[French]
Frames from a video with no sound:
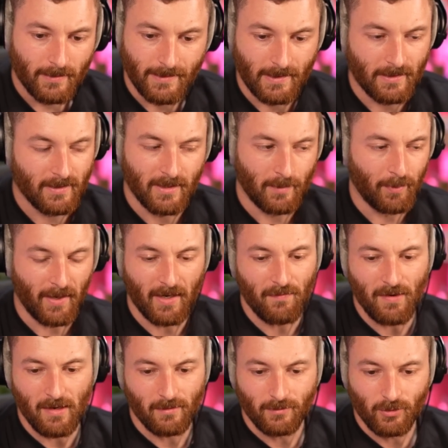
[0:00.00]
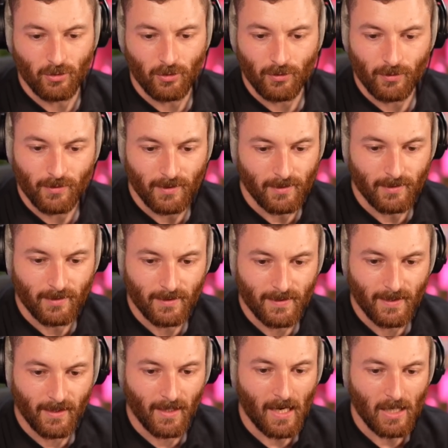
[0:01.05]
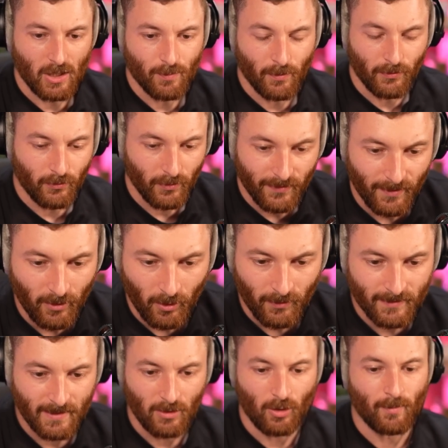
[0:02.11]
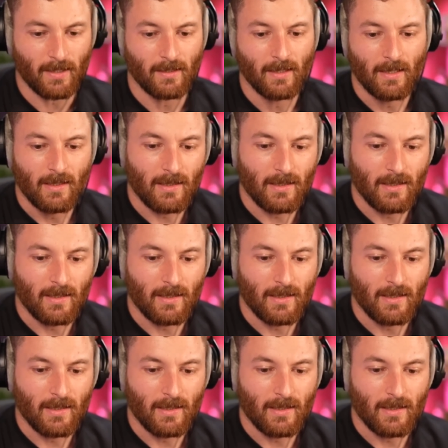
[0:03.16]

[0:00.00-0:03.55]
J'ai pas rêvé, hein, genre euh, c'est réel, je pense que c'est normal.